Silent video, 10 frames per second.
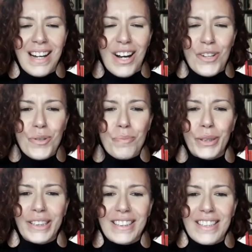Acho
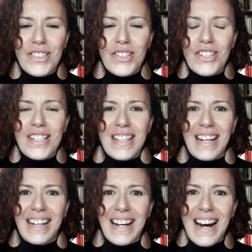importante
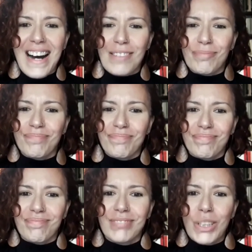destacar
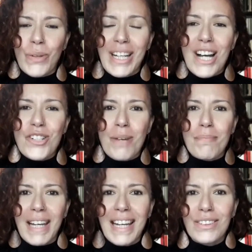o
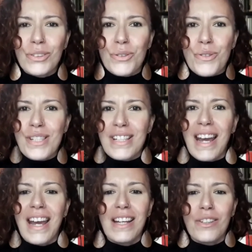engajamento do
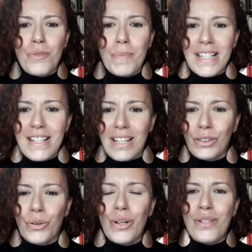SEM, dos
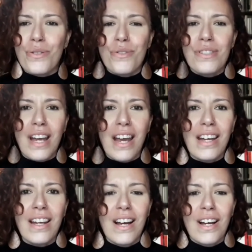pesquisadores do
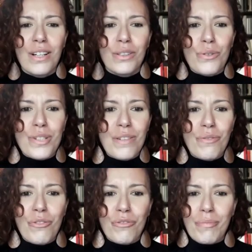SEM, no
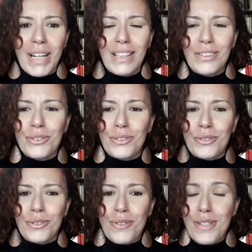desenvolvimento
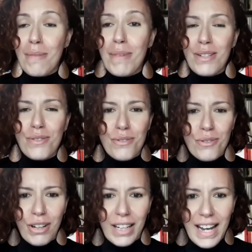dos trabalhos dos
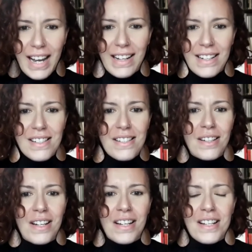colegas,
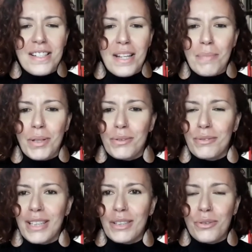sempre com
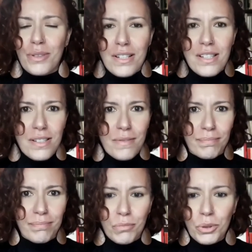leituras
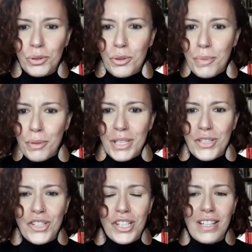muito
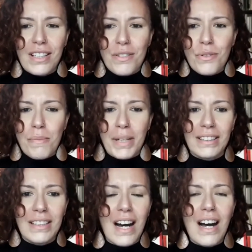comprometidas,
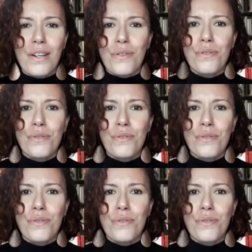comentários,